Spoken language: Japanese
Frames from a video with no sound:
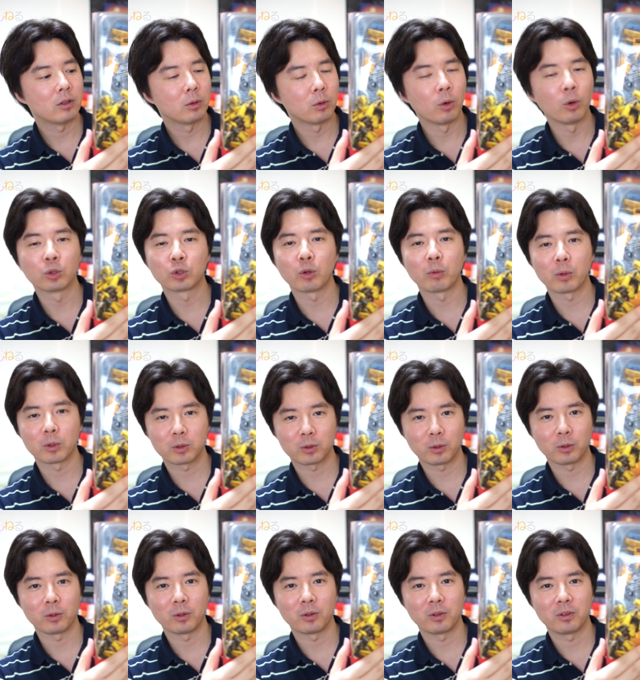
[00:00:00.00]

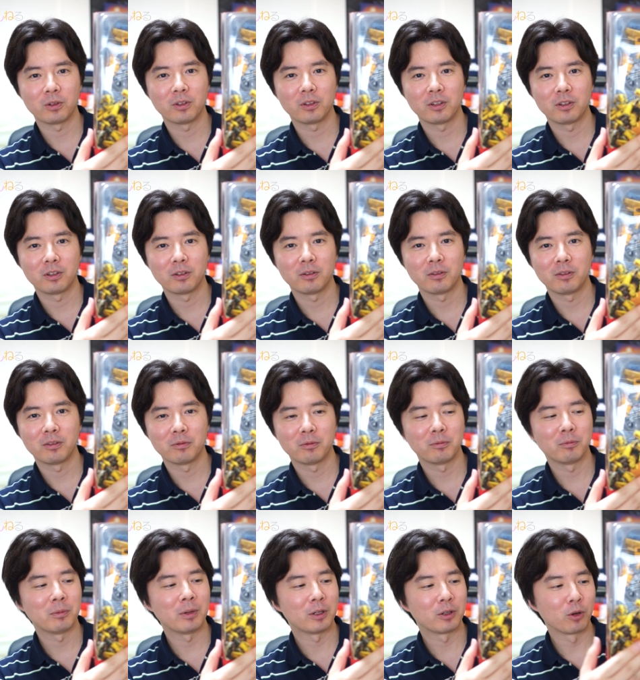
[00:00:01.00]
オートボット、
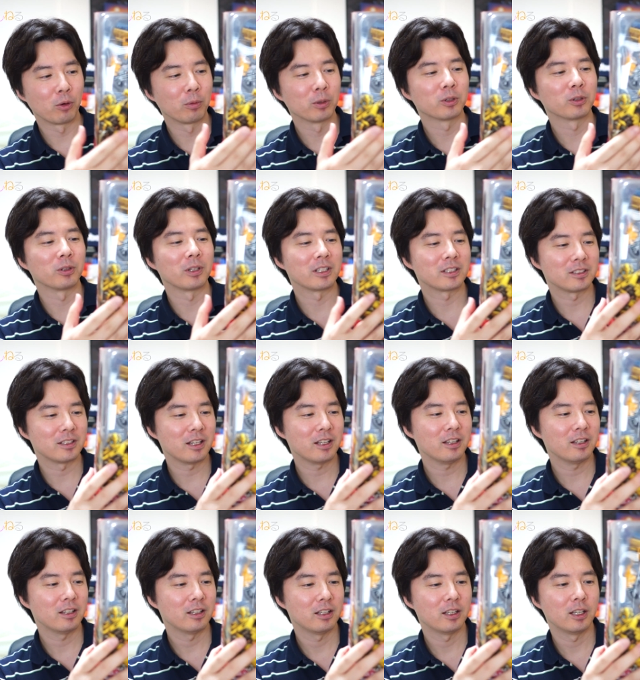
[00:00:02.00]
まあロボットです
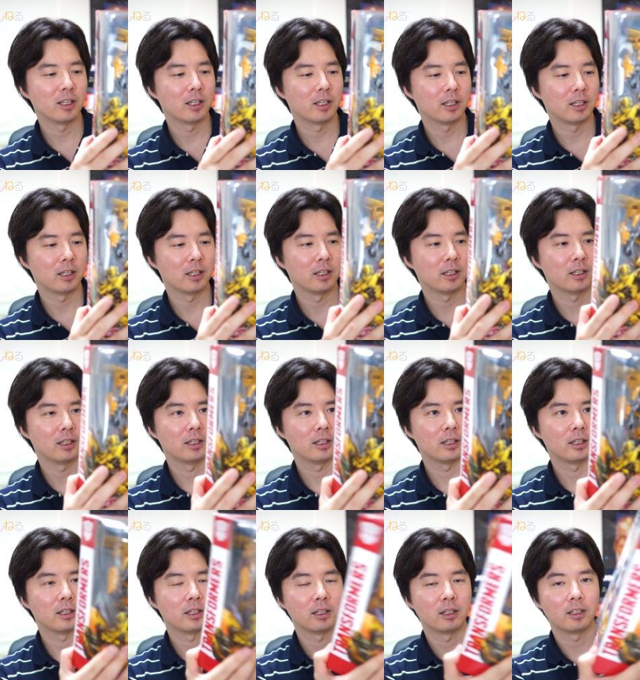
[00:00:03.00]
ね。まあ黄色
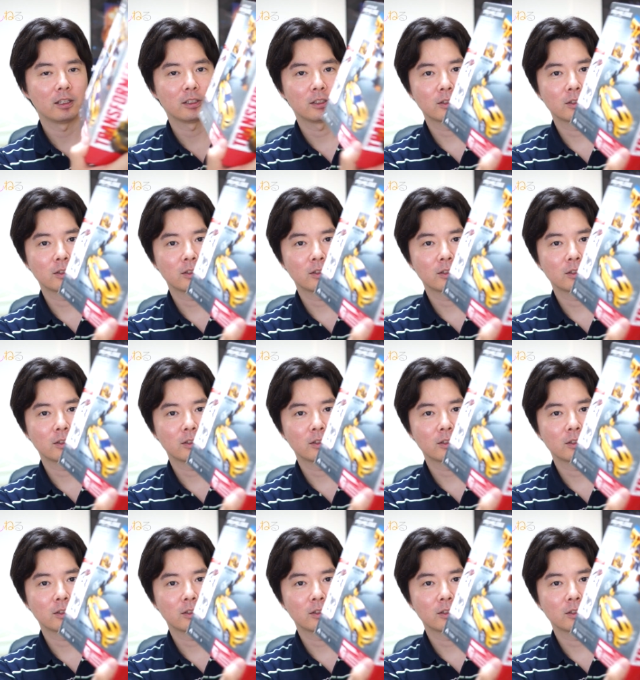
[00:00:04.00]
だっちゃう